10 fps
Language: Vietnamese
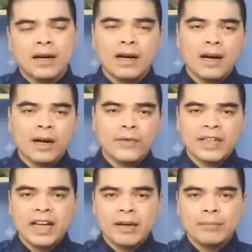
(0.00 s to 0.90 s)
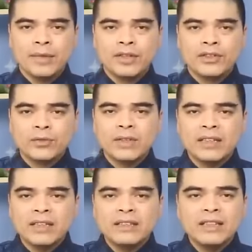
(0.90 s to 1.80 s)
à, ở Việt Nam chúng
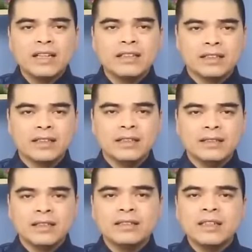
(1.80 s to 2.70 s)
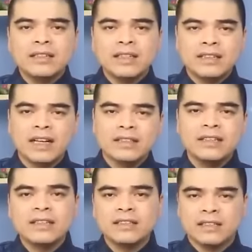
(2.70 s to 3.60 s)
ta rất dễ thấy những cái chiếc đinh tán
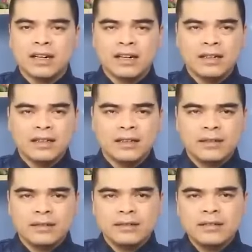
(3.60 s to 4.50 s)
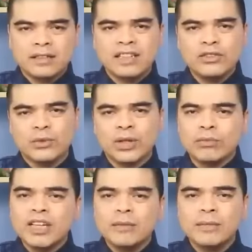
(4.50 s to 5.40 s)
trên cửa được gia chủ
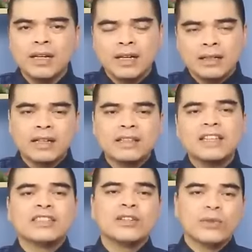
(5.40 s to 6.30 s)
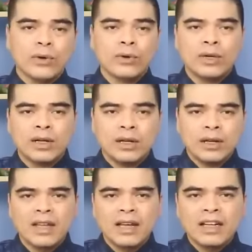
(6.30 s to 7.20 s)
đóng thêm để tiện treo đồ
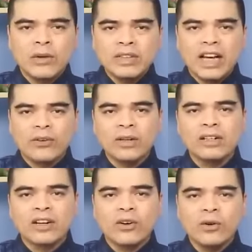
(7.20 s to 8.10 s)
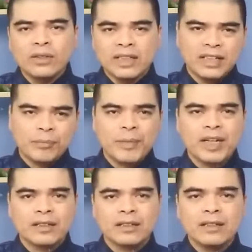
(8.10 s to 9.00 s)
nếu nhà có cửa gỗ thì đặc
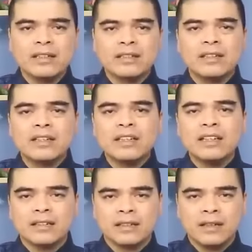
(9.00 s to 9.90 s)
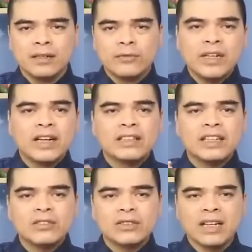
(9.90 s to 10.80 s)
biệt người xưa kiêng vì người
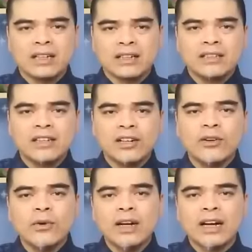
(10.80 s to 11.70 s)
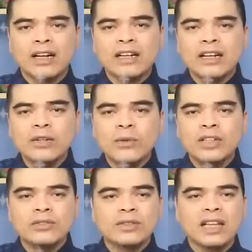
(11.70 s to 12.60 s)
ta cho rằng cửa gỗ là cái căn
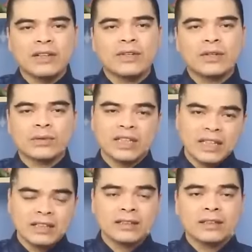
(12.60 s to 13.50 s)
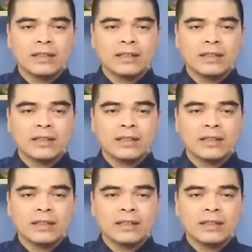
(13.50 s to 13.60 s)
nguyên cho tài vận của gia đình